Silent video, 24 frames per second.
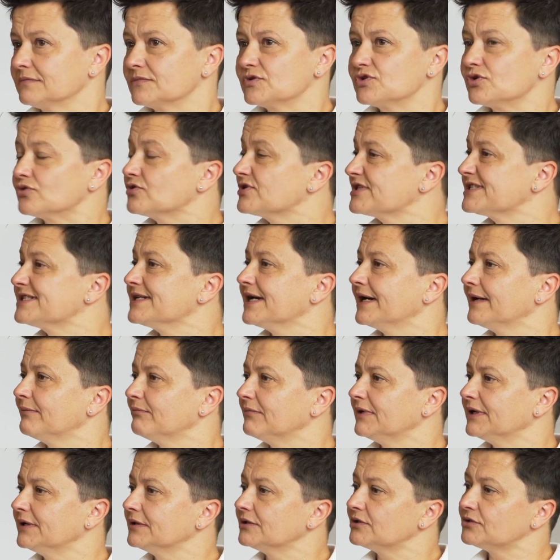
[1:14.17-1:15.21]
co
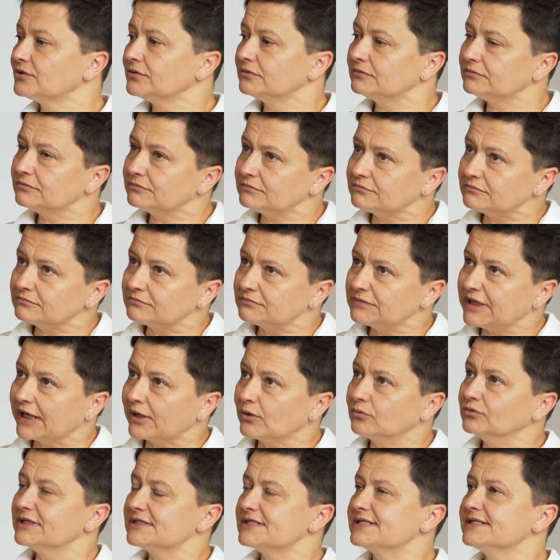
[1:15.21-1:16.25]
chcemy, mm,
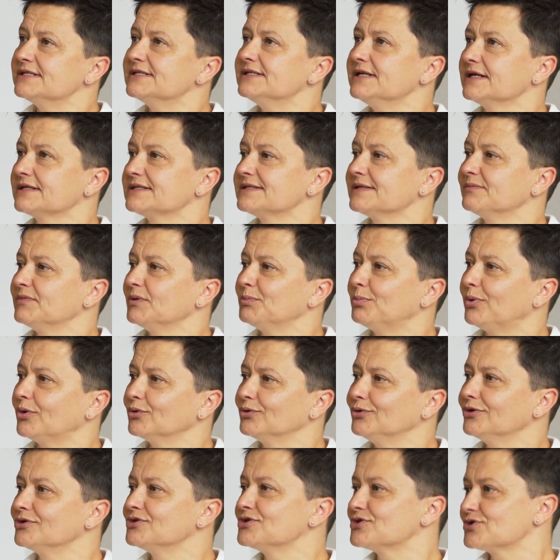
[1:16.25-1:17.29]
jaką decyzję chcemy
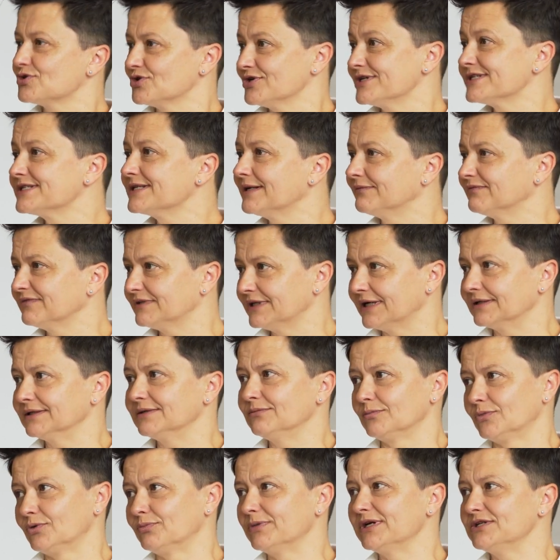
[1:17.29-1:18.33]
podjąć, co jest nam w
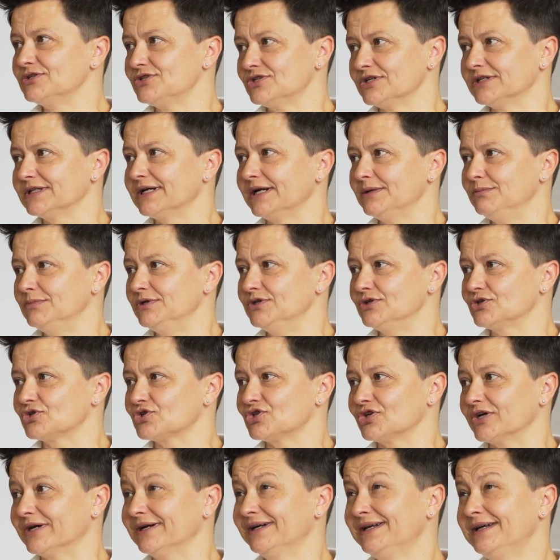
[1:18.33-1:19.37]
danym momencie
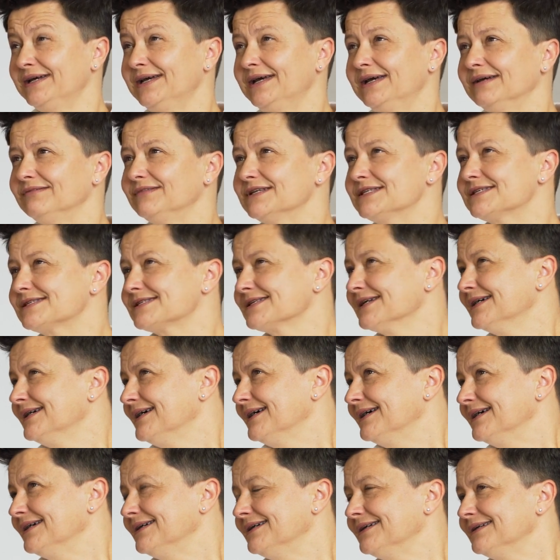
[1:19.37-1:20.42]
najbliższe. Więc
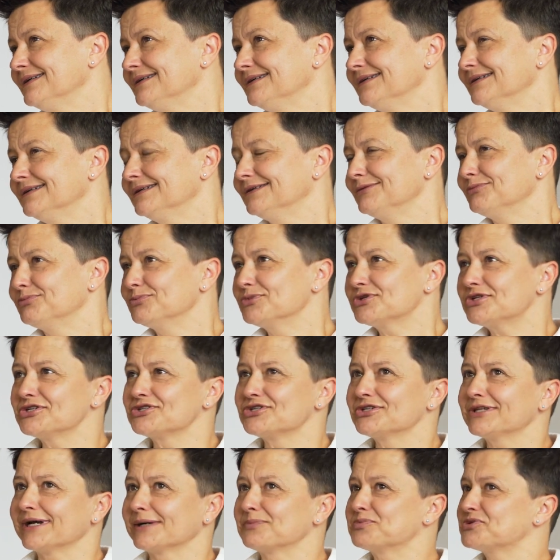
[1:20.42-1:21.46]
e, myślę,
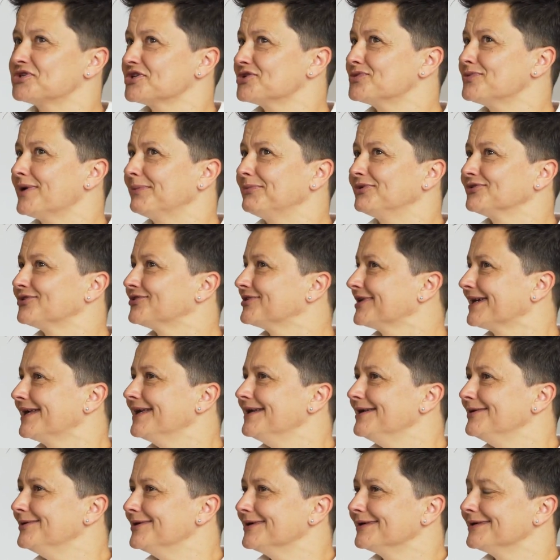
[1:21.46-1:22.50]
że tak przeszłam od
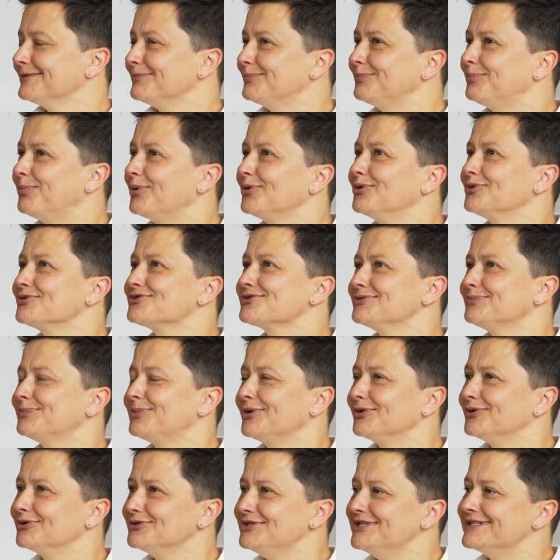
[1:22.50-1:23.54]
takiej
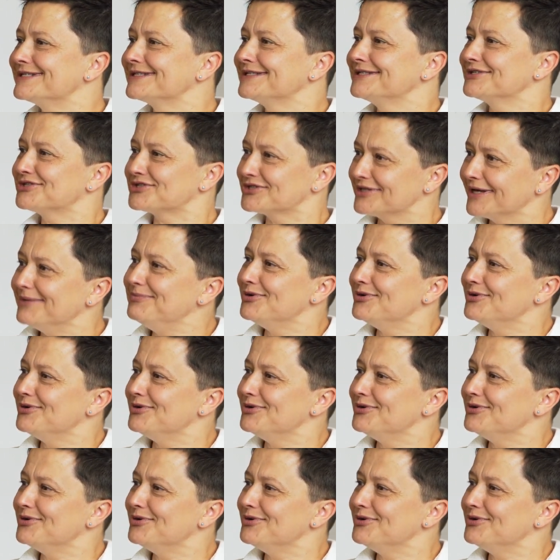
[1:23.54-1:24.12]
polonistycznej